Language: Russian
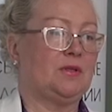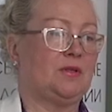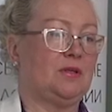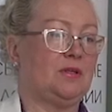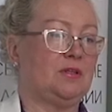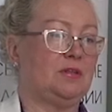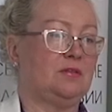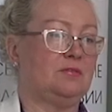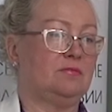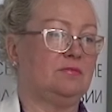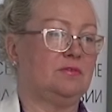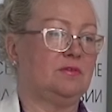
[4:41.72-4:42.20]

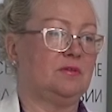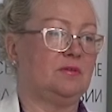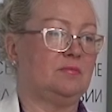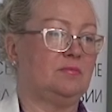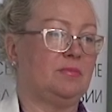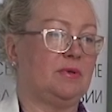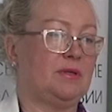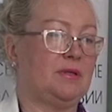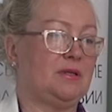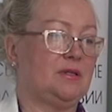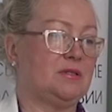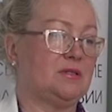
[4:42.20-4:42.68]
Этого
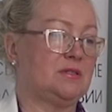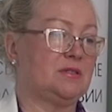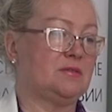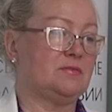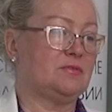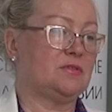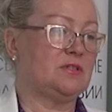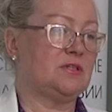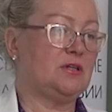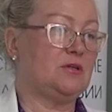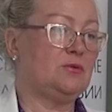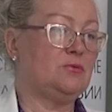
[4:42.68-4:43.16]
боятся
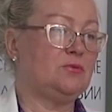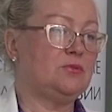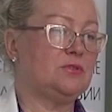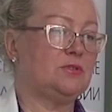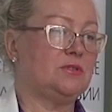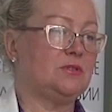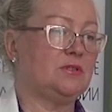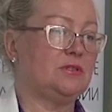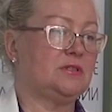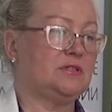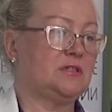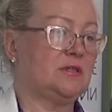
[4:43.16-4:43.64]
все
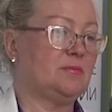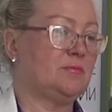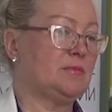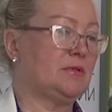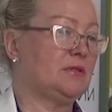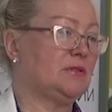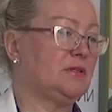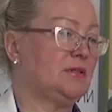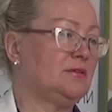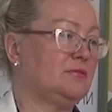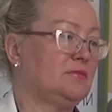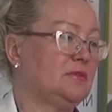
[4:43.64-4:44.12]
люди и,
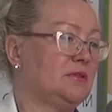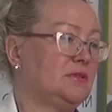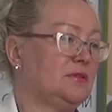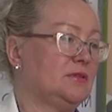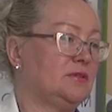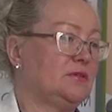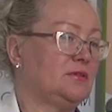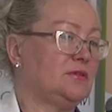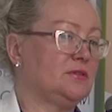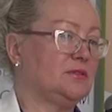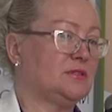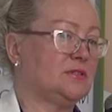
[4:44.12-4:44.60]
самое
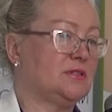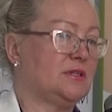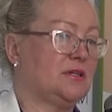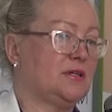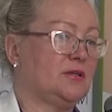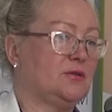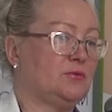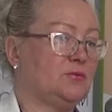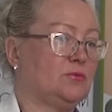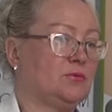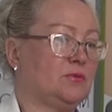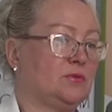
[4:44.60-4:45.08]
главное, не
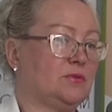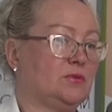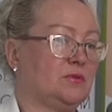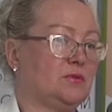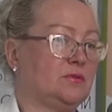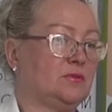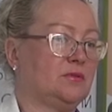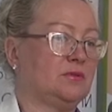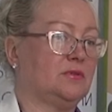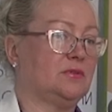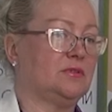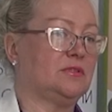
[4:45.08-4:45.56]
знают,
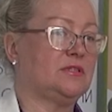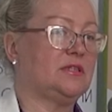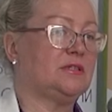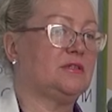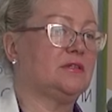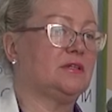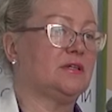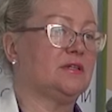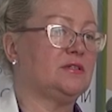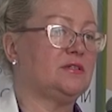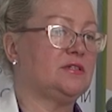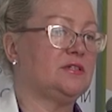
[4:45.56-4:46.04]
э, где
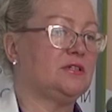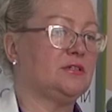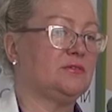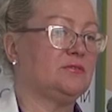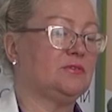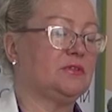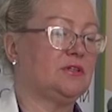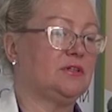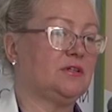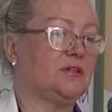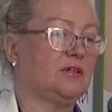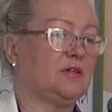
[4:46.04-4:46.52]

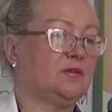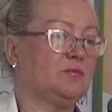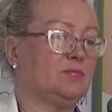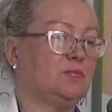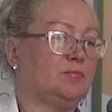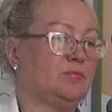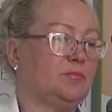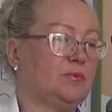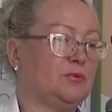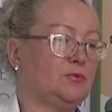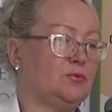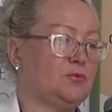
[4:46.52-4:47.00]
гарантированный, как
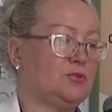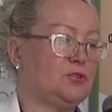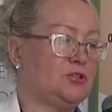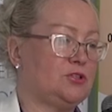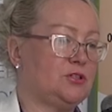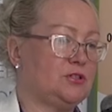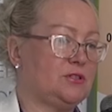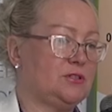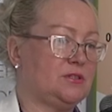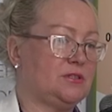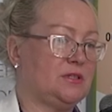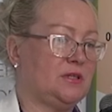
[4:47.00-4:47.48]

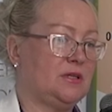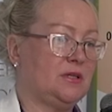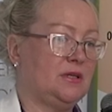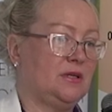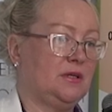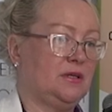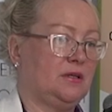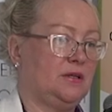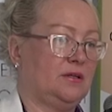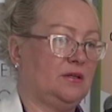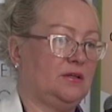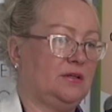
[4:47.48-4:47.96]
получить
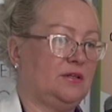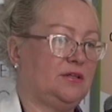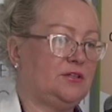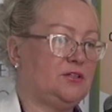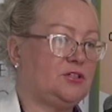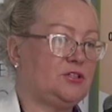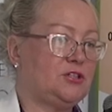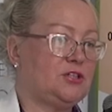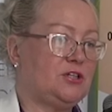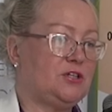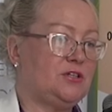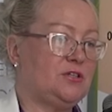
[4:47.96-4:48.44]
э,
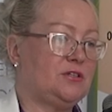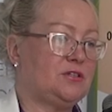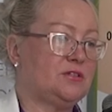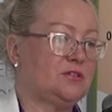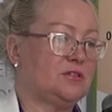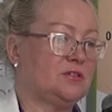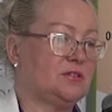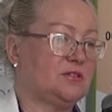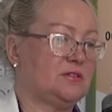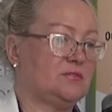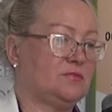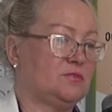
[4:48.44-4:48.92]
лечение
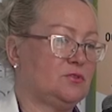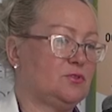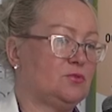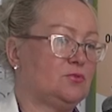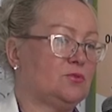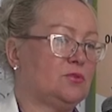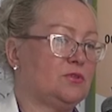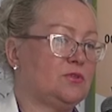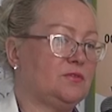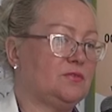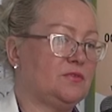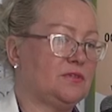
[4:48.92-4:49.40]
с
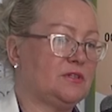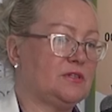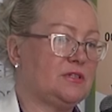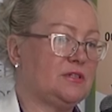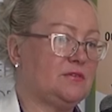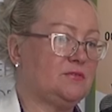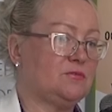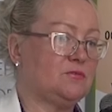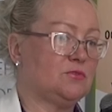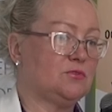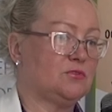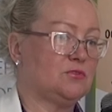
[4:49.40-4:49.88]
высокой
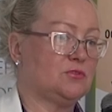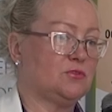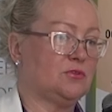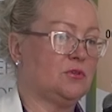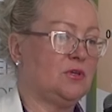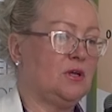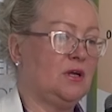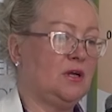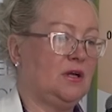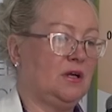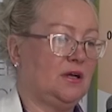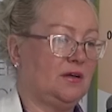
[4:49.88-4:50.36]
инфективностью.
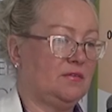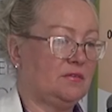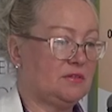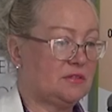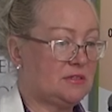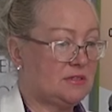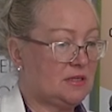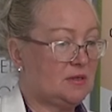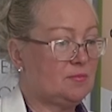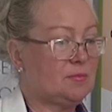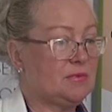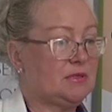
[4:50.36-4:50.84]
А
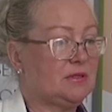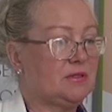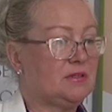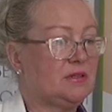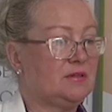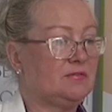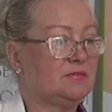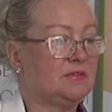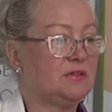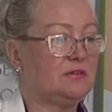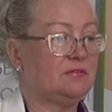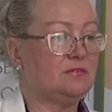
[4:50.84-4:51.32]
ведь самое
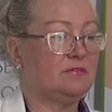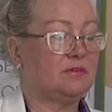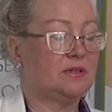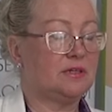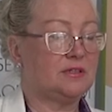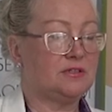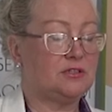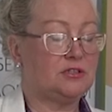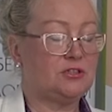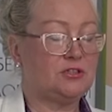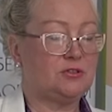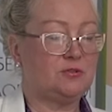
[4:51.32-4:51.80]
главное,
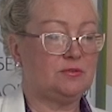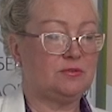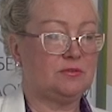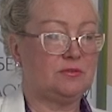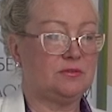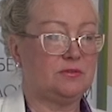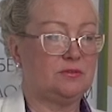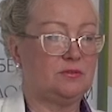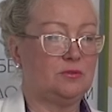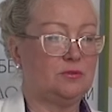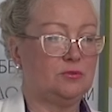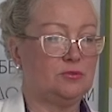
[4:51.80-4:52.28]
врач
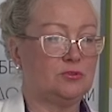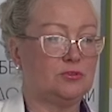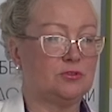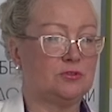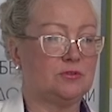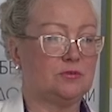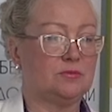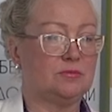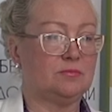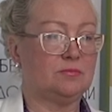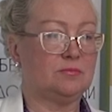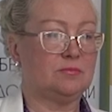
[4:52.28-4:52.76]
э,
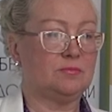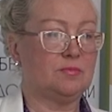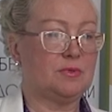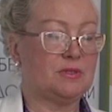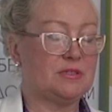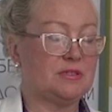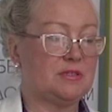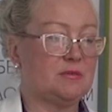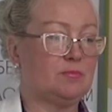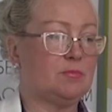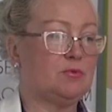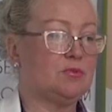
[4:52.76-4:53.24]
должен
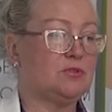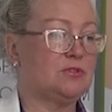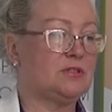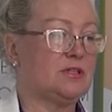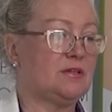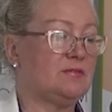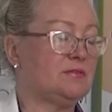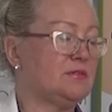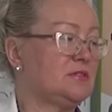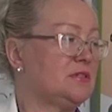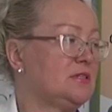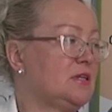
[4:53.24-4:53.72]
перед собой
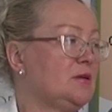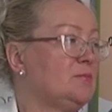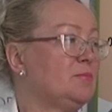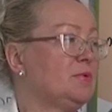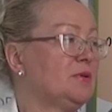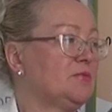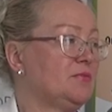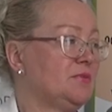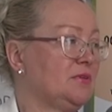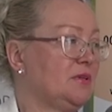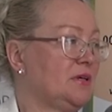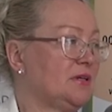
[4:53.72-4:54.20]
ставит цель
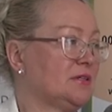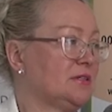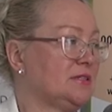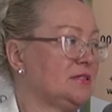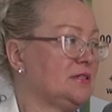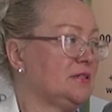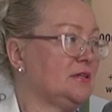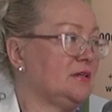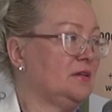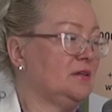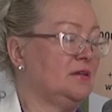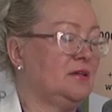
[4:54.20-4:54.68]

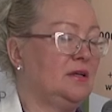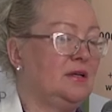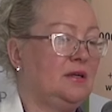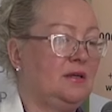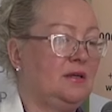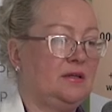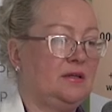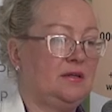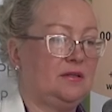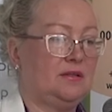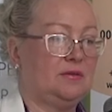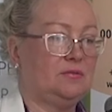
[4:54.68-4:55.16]
профилактики.
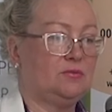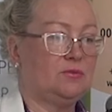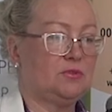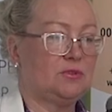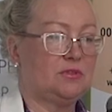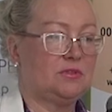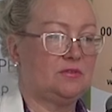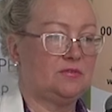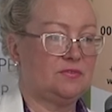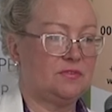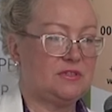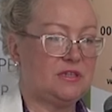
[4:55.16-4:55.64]
И вот
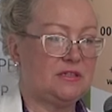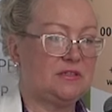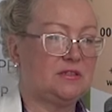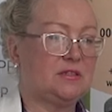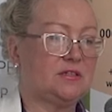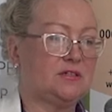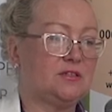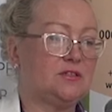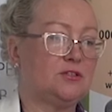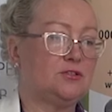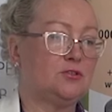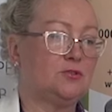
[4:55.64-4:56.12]
вся
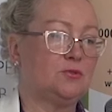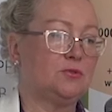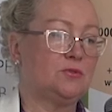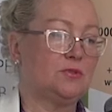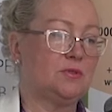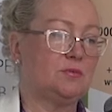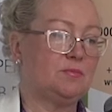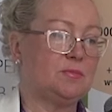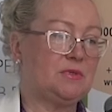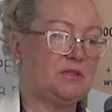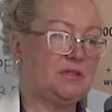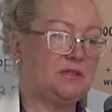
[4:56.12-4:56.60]

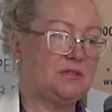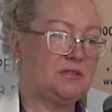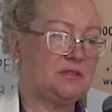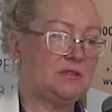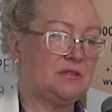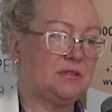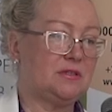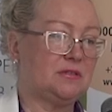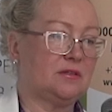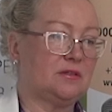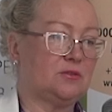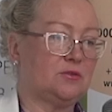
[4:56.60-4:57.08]
традиционная
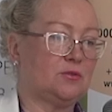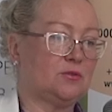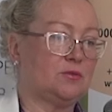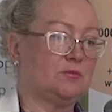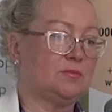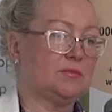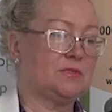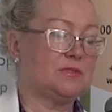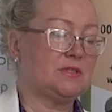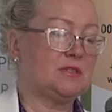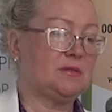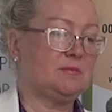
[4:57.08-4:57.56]
медицина, которой
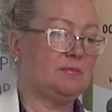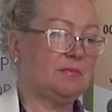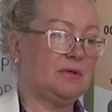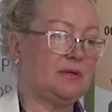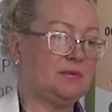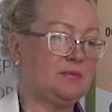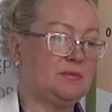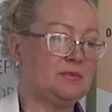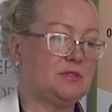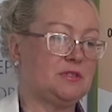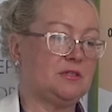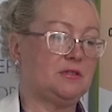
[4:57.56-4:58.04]
мы
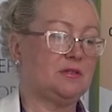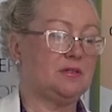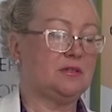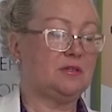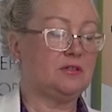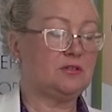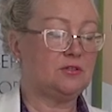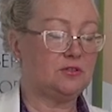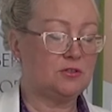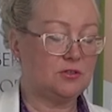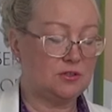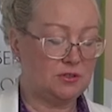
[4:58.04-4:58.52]
занимаемся,
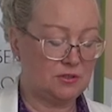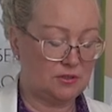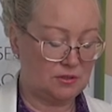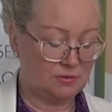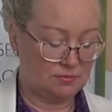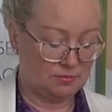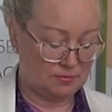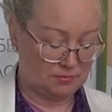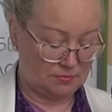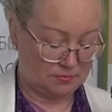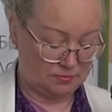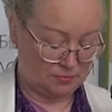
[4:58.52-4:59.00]
и,
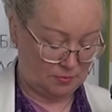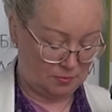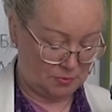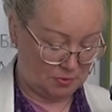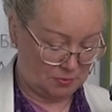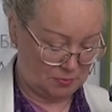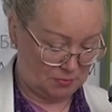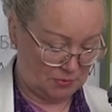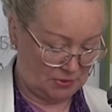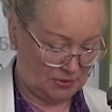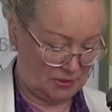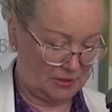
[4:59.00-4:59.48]
и в
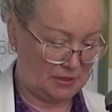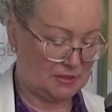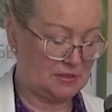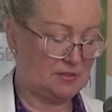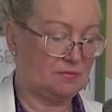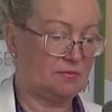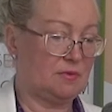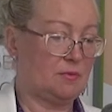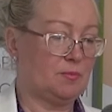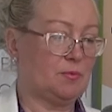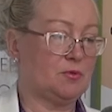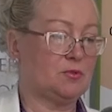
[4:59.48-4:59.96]
общем-то,
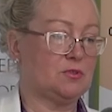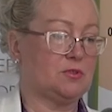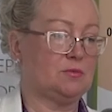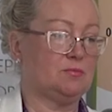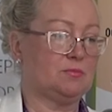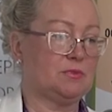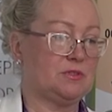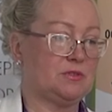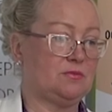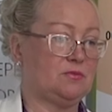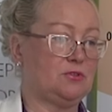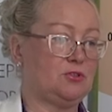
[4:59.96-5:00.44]
этим
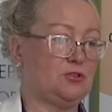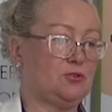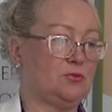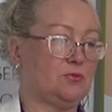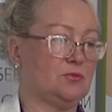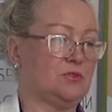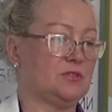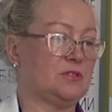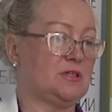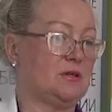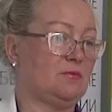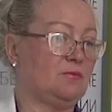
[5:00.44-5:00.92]
вопросом
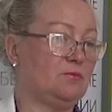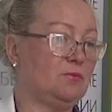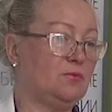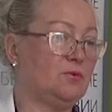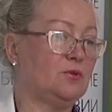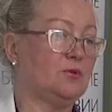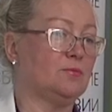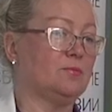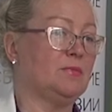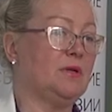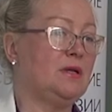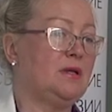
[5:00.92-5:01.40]
посвящен сам
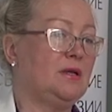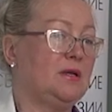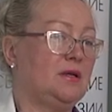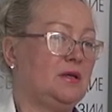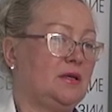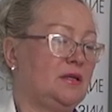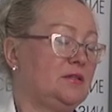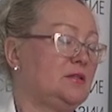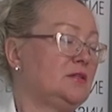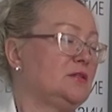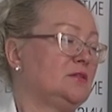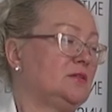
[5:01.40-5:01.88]
форум,
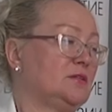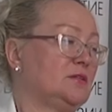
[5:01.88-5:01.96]
это